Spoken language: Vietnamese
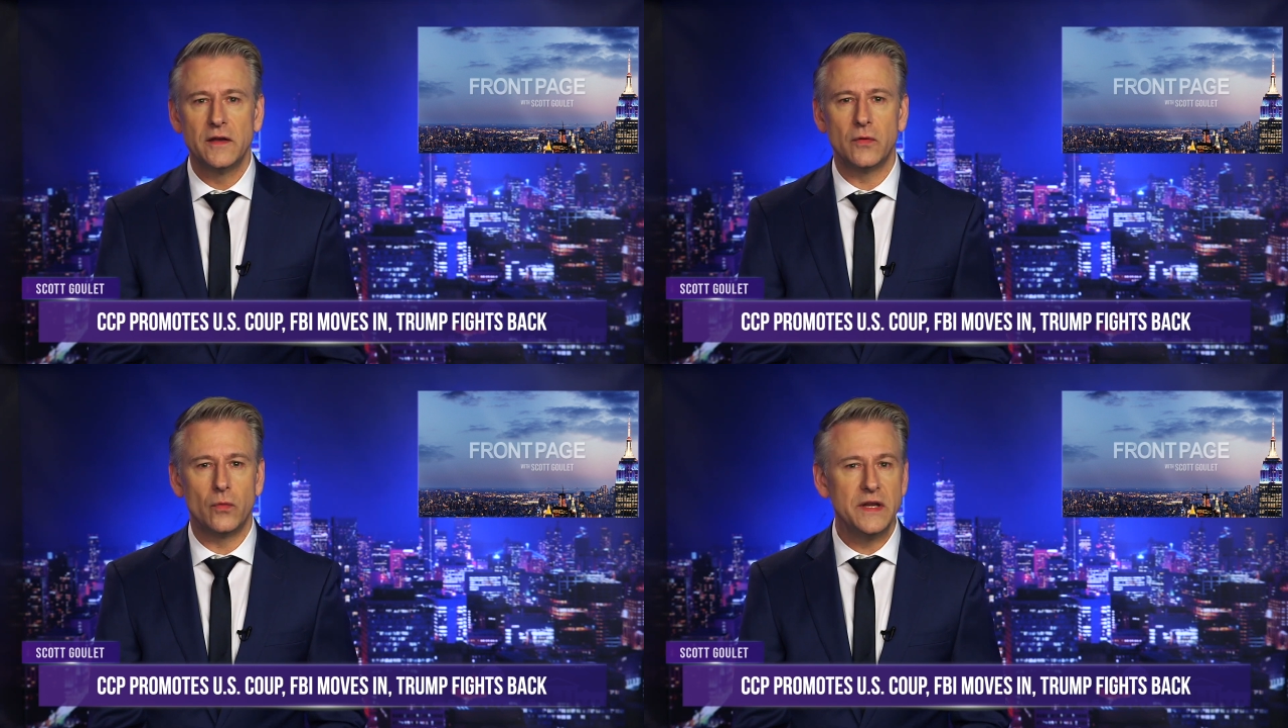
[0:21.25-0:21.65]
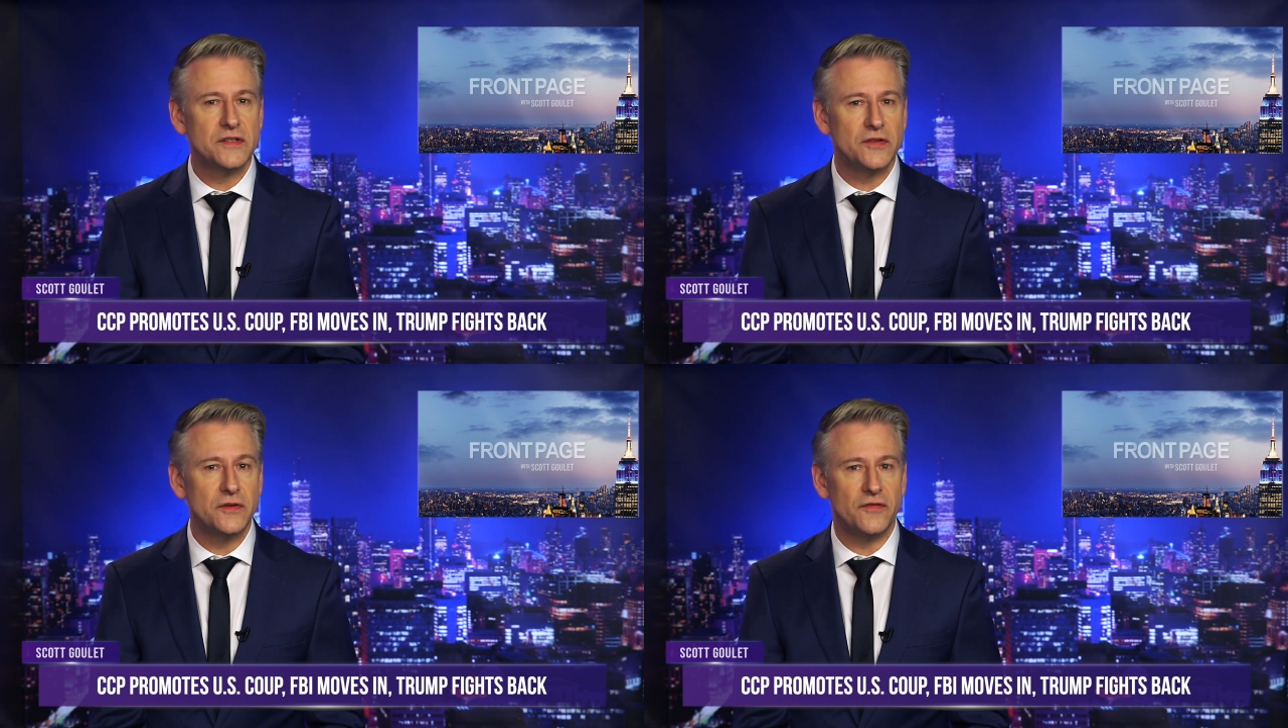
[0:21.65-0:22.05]
vào danh
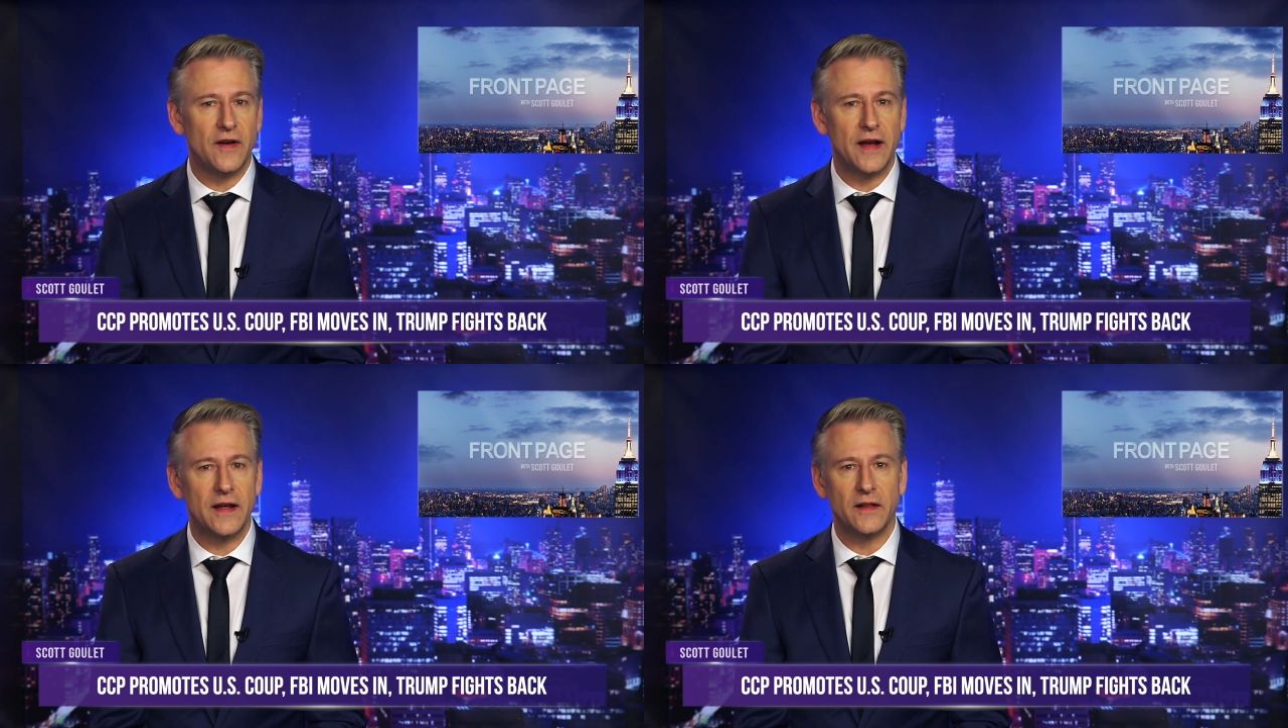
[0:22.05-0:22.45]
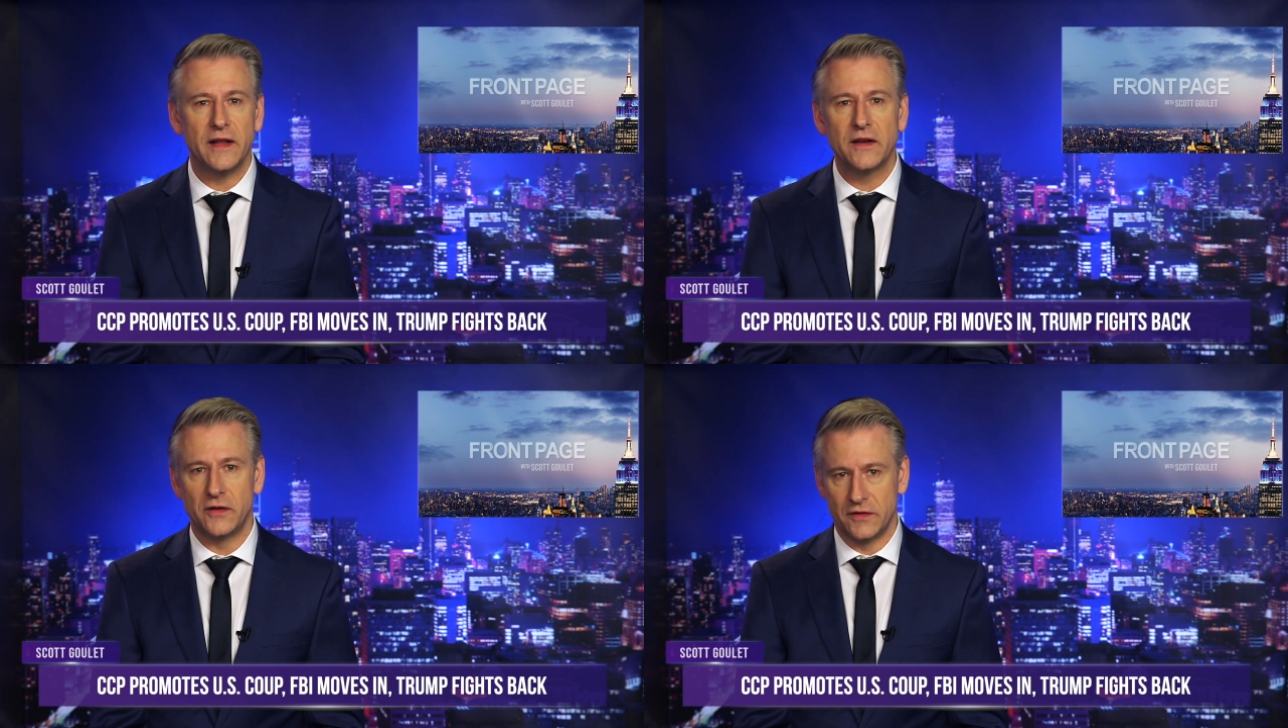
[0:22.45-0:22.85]
sách trừng phạt
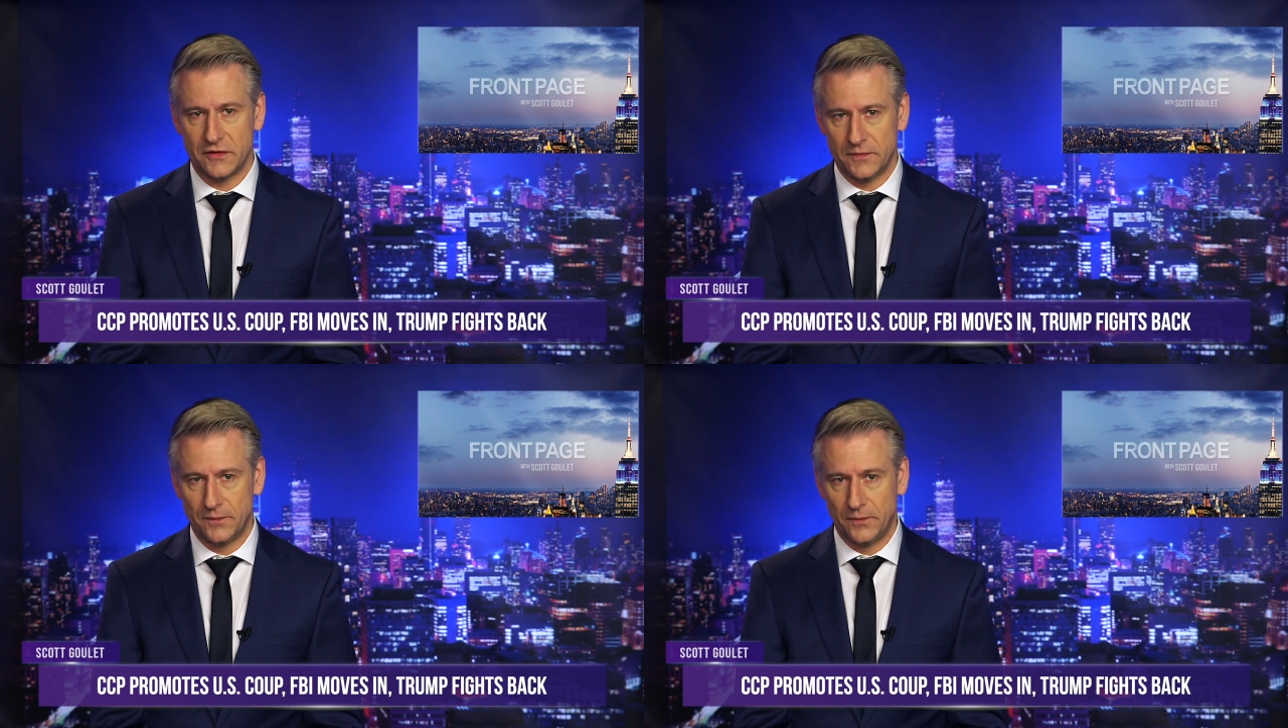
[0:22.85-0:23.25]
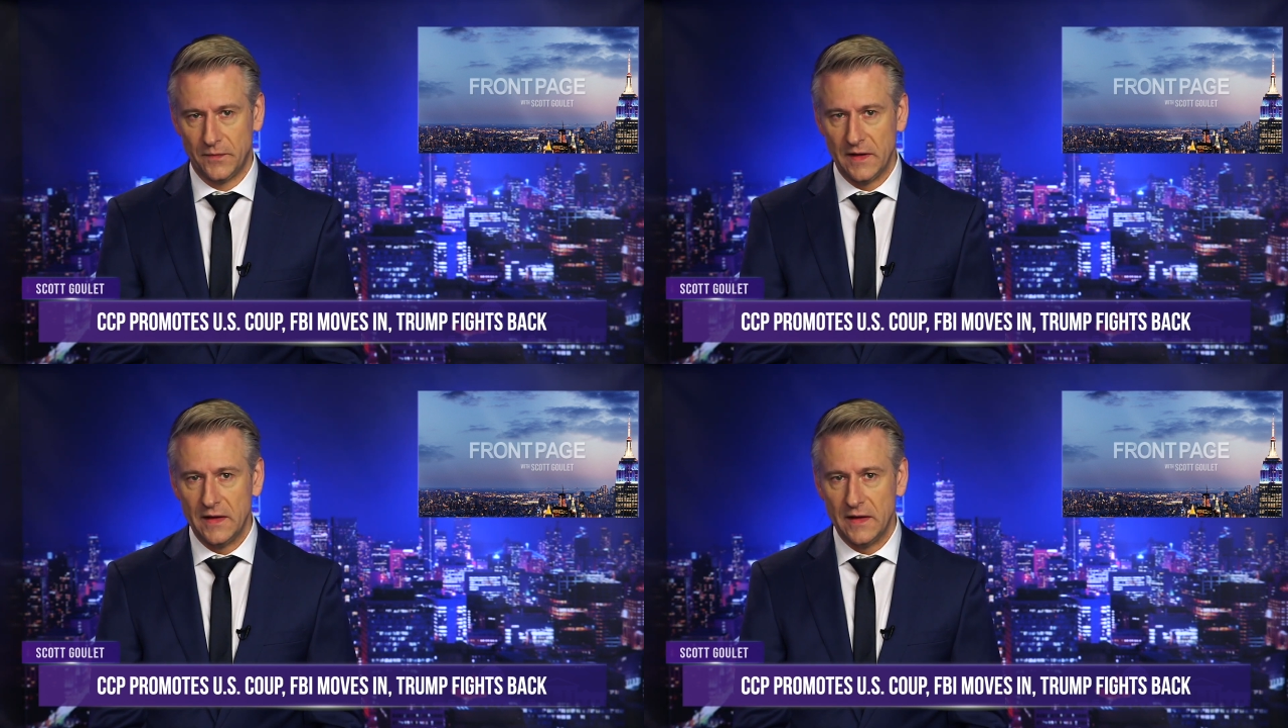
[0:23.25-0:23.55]
vì lo ngại có mục đích